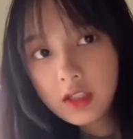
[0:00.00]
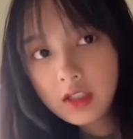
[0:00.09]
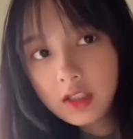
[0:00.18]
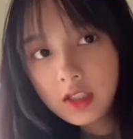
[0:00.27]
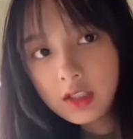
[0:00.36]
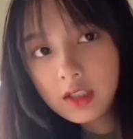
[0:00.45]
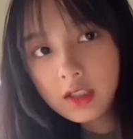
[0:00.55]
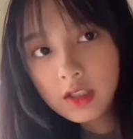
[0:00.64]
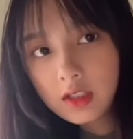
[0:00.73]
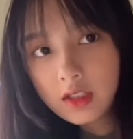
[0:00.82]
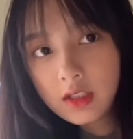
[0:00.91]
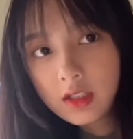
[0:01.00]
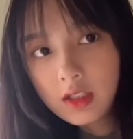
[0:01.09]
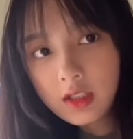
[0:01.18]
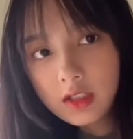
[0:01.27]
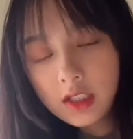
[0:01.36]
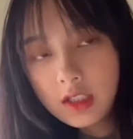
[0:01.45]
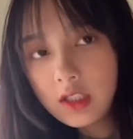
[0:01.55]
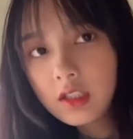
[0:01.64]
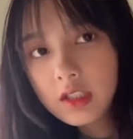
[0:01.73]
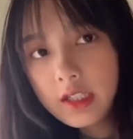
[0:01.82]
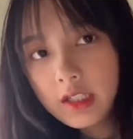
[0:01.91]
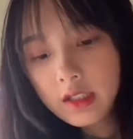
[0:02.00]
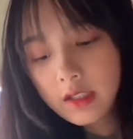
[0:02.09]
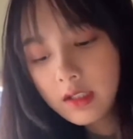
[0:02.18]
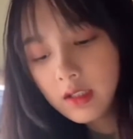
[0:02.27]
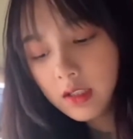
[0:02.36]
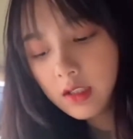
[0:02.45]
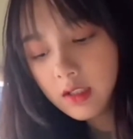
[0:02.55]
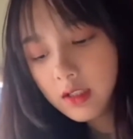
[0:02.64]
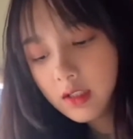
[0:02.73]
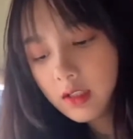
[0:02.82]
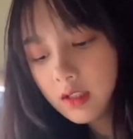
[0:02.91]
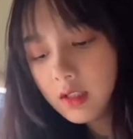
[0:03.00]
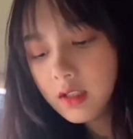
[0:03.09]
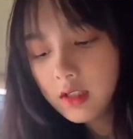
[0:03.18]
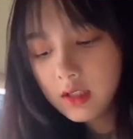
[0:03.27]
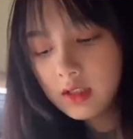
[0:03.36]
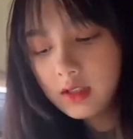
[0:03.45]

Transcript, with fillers: 这个、这个、这个色跟